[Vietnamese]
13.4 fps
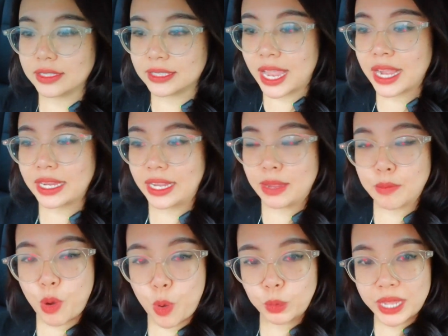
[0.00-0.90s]
sang
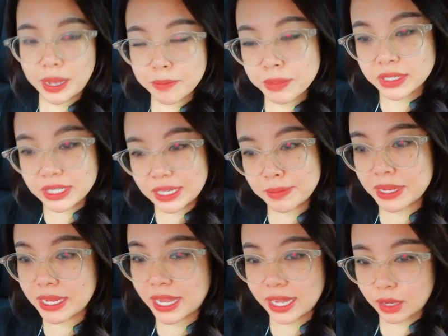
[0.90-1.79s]
ngày một tháng mười
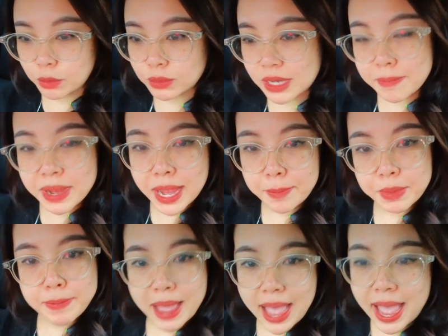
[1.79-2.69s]
năm hai nghìn không trăm hai
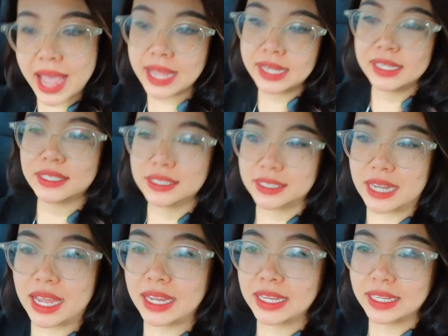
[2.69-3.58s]
mươi ba.
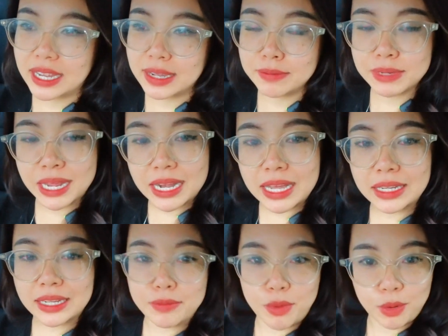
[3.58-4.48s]
Đấy, ngày hôm nay
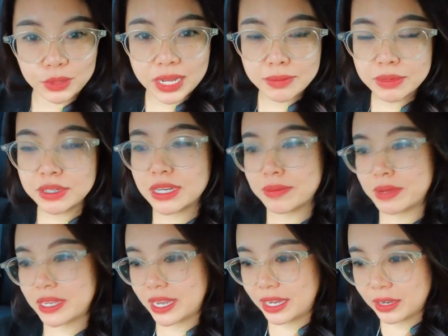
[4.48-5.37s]
là ngày một tháng mười
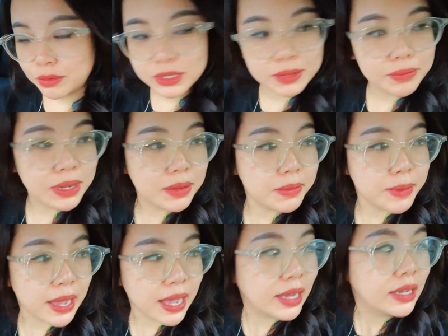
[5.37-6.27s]
năm hai nghìn không trăm hai
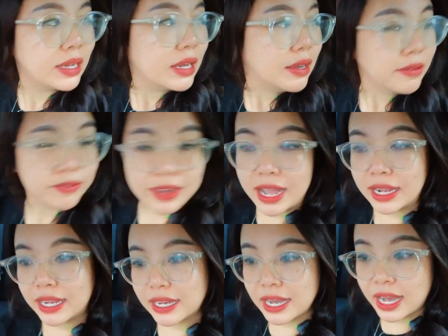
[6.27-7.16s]
mươi ba.
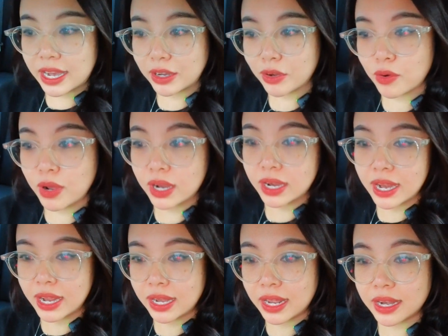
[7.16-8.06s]
Và khách hàng của
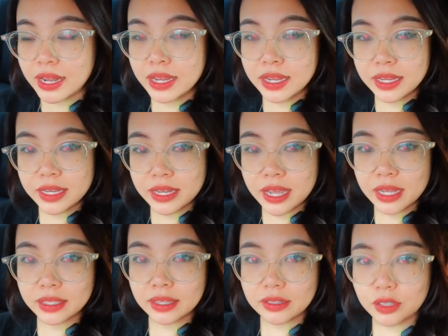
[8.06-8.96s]
Hana là đi
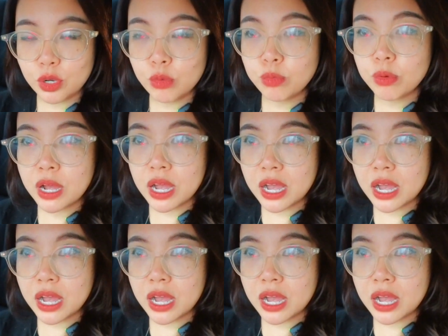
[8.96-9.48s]
từ lúc